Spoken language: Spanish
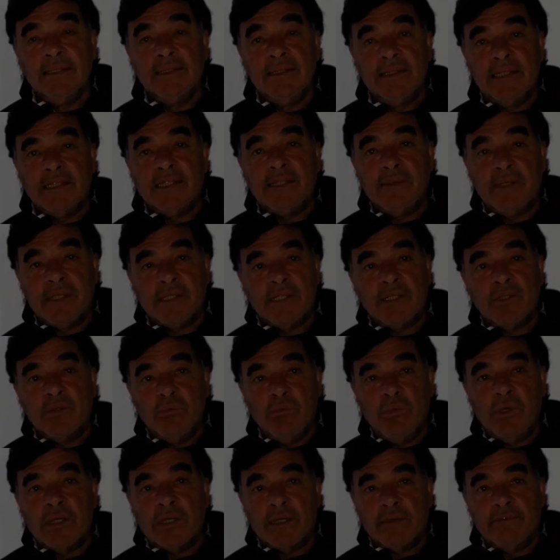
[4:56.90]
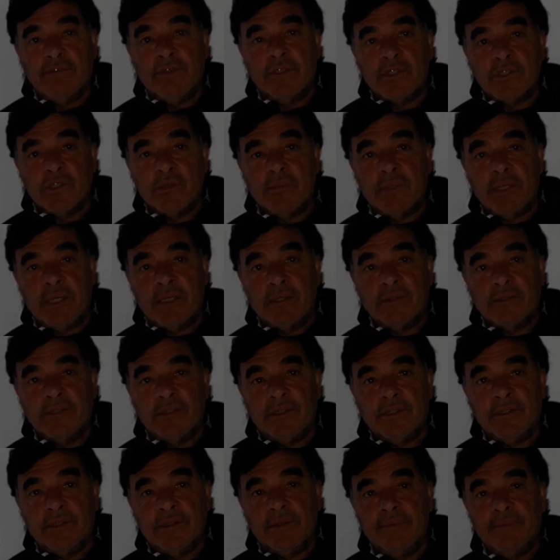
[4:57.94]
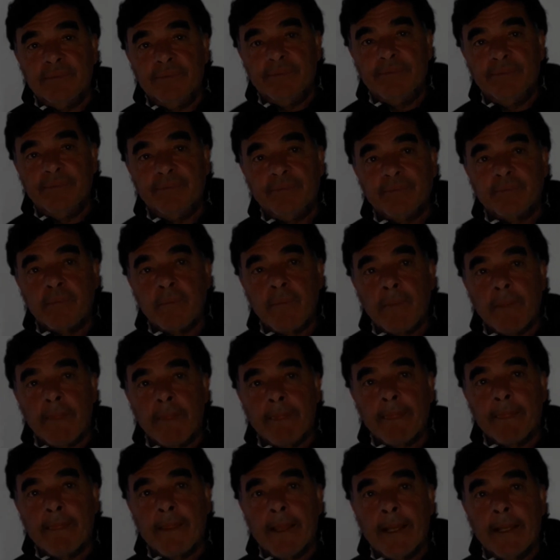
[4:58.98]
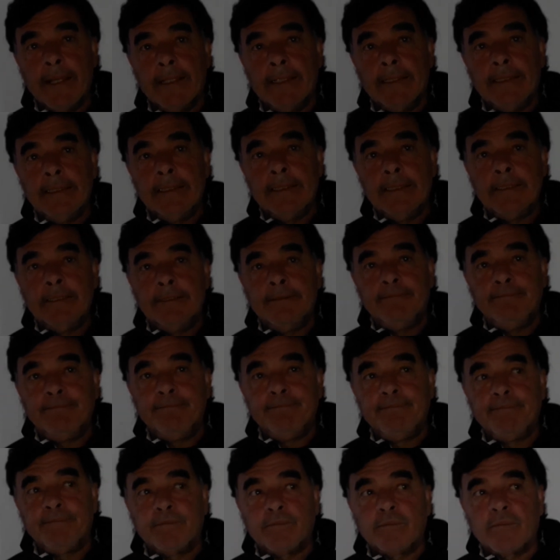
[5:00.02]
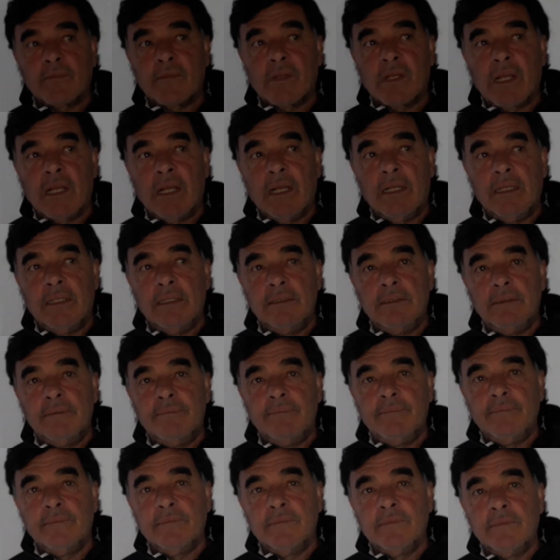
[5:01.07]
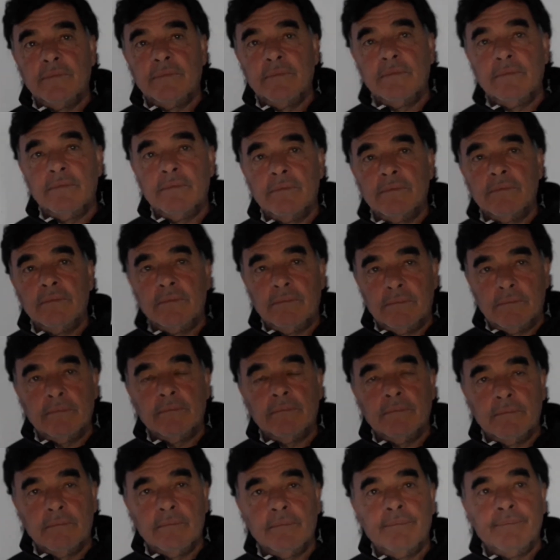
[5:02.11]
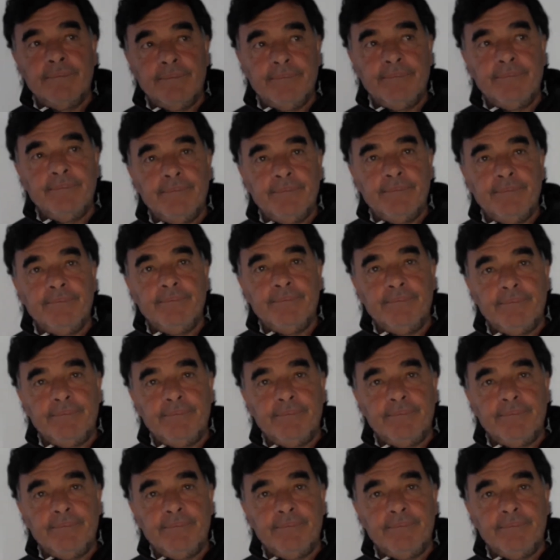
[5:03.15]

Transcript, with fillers: ese va a ser un buen refuerzo para nosotros. ¿Cómo lo viste a Salazar en esa posición, eh, Lito? Y, te consulto porque bueno, estuvimos hablando un